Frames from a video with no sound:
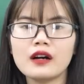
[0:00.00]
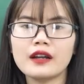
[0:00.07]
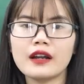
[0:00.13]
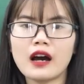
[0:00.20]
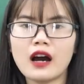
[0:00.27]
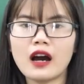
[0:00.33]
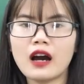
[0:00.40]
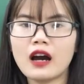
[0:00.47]

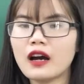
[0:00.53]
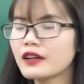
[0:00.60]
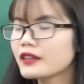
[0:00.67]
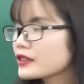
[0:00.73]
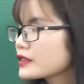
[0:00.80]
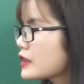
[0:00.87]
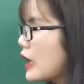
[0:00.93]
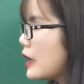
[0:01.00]
đó
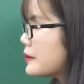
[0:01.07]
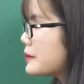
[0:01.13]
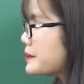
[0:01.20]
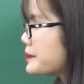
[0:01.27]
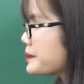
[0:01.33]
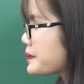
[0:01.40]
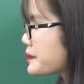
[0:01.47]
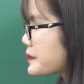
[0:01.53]
được chưa
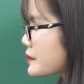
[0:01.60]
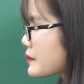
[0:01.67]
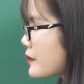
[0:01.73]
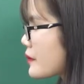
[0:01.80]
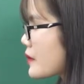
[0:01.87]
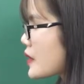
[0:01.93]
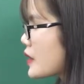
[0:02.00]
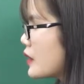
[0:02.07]

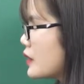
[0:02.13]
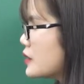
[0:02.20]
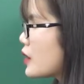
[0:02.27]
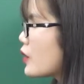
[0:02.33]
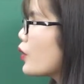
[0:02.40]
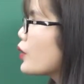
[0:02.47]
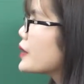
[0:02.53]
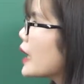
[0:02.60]
nhớ cho
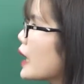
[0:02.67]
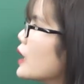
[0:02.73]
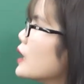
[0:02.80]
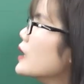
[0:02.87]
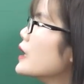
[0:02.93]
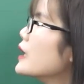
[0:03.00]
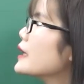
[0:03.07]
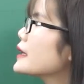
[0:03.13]
cô nhé
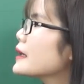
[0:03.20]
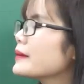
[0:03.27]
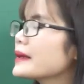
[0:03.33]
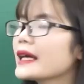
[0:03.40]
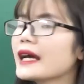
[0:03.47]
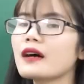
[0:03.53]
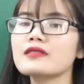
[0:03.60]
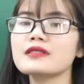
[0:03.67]
tiếp
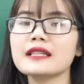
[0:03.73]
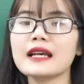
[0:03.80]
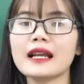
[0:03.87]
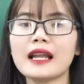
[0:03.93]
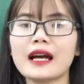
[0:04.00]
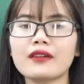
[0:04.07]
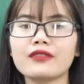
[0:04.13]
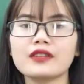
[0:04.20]
theo sẽ
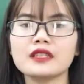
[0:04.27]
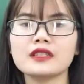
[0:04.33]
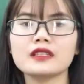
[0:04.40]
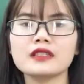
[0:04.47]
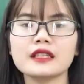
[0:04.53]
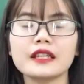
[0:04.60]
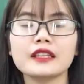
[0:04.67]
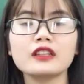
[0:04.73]
là
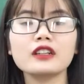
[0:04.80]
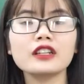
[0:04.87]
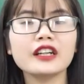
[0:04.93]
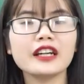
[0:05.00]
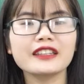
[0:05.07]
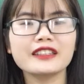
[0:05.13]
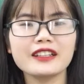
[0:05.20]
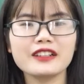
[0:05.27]
phần kiến thức
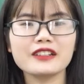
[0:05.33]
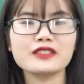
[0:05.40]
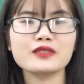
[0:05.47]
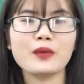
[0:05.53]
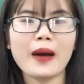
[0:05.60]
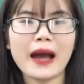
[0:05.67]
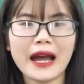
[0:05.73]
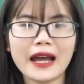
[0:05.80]
cần nhớ
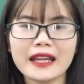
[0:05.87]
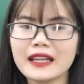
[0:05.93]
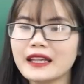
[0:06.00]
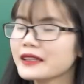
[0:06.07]
số 2